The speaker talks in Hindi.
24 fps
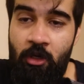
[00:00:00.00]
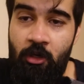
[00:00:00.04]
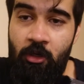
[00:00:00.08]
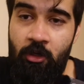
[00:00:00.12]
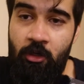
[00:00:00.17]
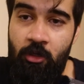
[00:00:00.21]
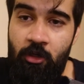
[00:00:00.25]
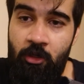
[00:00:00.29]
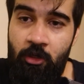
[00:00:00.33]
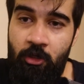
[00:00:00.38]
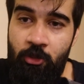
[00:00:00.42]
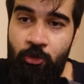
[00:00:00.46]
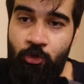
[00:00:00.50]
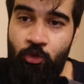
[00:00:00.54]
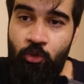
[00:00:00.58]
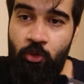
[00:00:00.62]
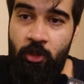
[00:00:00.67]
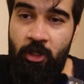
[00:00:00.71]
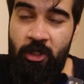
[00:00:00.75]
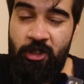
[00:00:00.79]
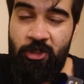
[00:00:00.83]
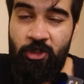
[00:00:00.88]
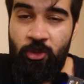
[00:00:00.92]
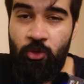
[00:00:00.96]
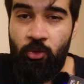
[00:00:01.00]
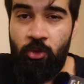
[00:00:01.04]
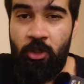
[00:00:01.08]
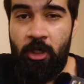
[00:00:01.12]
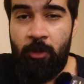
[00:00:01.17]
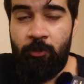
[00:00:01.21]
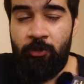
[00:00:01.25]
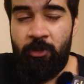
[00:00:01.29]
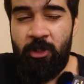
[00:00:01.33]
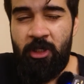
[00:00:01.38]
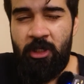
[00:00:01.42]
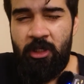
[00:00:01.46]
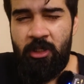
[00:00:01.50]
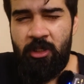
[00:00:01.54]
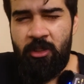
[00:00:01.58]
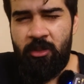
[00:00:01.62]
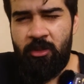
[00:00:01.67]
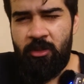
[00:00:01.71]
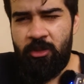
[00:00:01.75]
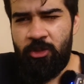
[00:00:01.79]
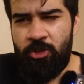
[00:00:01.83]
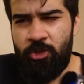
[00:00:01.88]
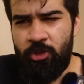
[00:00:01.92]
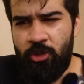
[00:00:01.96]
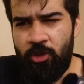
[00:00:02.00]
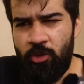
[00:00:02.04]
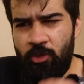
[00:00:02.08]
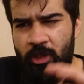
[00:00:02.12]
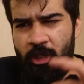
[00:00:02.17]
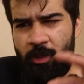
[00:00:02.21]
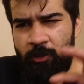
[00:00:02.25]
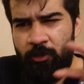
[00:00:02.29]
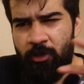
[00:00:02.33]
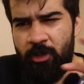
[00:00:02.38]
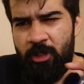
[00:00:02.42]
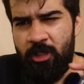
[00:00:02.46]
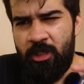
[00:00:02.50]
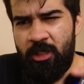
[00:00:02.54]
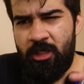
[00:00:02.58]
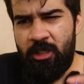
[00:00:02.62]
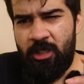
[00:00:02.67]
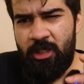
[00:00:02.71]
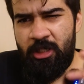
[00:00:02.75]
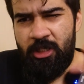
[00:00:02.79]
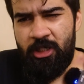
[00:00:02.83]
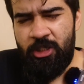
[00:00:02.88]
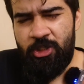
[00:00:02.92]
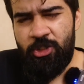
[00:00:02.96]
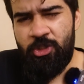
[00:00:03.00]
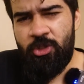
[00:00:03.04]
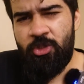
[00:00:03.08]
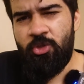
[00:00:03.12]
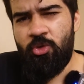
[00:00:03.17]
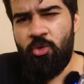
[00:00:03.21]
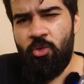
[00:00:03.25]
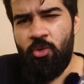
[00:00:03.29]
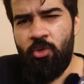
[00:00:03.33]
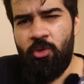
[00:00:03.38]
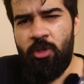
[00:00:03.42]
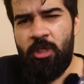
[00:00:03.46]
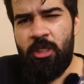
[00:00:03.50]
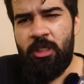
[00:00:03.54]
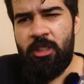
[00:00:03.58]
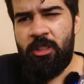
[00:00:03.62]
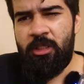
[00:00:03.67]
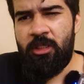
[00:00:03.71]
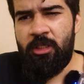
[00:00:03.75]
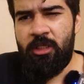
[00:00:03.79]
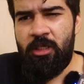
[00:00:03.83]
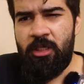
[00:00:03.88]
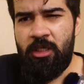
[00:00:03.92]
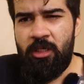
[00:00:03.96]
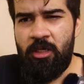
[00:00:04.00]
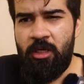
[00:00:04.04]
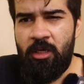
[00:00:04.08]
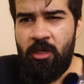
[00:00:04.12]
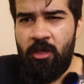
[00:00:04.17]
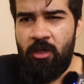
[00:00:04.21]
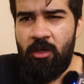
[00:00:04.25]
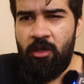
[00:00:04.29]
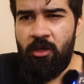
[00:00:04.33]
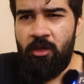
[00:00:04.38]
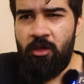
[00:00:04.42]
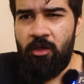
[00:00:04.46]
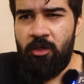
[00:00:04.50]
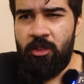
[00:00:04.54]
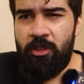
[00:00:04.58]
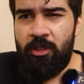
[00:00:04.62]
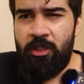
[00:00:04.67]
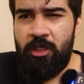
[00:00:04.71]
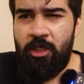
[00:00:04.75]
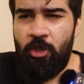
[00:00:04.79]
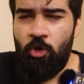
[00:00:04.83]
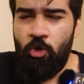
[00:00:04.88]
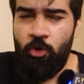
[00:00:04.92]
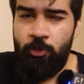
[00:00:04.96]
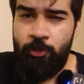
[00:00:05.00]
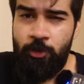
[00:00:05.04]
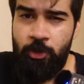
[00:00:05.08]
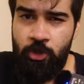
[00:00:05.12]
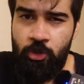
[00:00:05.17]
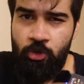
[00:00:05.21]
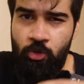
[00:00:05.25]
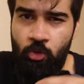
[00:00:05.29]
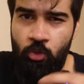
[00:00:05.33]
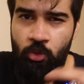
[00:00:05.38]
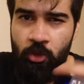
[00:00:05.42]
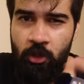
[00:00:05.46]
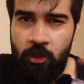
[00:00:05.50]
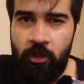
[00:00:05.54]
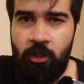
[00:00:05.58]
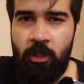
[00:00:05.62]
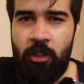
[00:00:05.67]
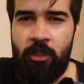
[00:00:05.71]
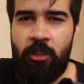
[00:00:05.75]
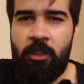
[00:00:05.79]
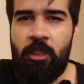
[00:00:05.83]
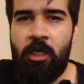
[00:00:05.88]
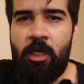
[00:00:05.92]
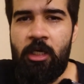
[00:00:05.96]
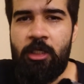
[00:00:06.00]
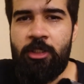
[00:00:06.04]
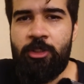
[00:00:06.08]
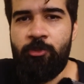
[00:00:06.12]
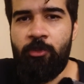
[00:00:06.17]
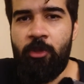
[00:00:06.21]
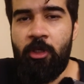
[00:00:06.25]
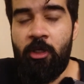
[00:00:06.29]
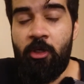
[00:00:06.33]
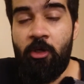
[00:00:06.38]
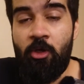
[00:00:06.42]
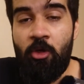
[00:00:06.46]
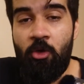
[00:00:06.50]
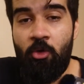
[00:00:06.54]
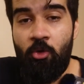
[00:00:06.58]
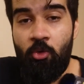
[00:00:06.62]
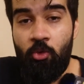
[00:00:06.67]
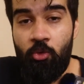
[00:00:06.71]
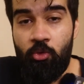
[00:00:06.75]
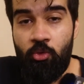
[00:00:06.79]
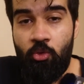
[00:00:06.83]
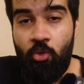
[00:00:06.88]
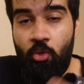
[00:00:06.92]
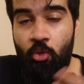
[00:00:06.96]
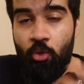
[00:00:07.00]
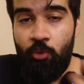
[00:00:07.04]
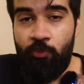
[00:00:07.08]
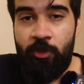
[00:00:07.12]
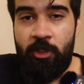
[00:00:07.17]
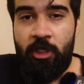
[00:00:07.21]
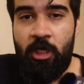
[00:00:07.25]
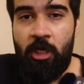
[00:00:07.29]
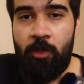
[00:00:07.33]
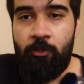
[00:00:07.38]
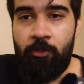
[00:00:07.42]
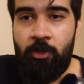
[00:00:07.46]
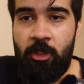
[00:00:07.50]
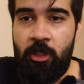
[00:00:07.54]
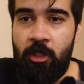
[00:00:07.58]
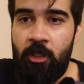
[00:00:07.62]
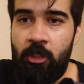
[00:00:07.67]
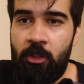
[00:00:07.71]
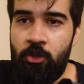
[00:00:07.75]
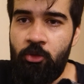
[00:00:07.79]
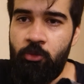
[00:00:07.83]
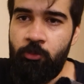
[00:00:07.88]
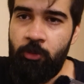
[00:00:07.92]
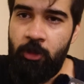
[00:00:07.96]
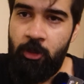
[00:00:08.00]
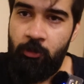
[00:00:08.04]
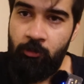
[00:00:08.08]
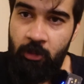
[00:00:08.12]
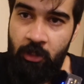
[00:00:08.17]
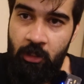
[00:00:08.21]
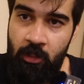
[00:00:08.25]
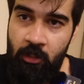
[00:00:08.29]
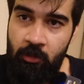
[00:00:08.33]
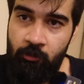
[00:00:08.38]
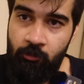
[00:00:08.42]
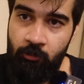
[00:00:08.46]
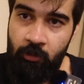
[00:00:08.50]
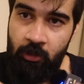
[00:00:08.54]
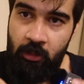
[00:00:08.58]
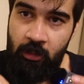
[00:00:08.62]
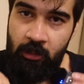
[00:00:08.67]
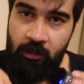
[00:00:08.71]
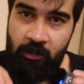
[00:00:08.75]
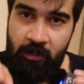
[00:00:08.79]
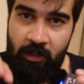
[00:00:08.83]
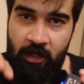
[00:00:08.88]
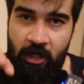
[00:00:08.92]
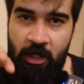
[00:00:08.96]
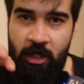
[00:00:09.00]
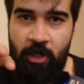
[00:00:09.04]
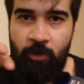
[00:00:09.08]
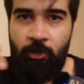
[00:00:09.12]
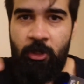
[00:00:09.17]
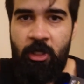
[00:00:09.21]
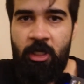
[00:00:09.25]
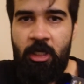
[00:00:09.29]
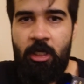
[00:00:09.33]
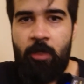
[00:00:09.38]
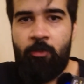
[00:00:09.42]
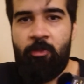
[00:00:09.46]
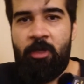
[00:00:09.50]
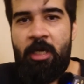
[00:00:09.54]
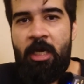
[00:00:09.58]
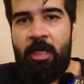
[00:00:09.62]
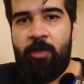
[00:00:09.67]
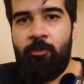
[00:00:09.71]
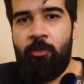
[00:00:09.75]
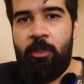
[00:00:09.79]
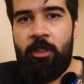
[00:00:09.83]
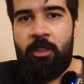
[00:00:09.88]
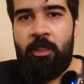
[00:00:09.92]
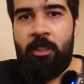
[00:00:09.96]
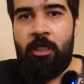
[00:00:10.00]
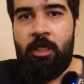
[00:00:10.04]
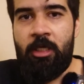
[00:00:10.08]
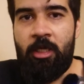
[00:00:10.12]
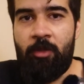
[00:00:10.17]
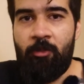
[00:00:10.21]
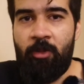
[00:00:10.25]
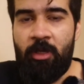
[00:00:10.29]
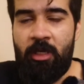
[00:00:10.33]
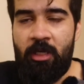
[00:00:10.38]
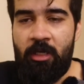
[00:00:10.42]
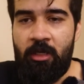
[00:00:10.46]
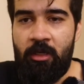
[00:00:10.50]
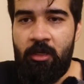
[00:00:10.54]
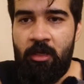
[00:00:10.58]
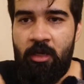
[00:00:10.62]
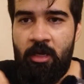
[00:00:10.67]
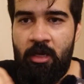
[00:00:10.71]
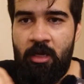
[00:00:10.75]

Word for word: जो कि जिन्होंने अपनी जिन्होंने अपनी कंडीशंस को इतनी इतनी खूबसूरत अंदाज में उनको ओवरकम किया तो फिर मेरा मेरा यही पे एक प्लान बन गया कि मैंने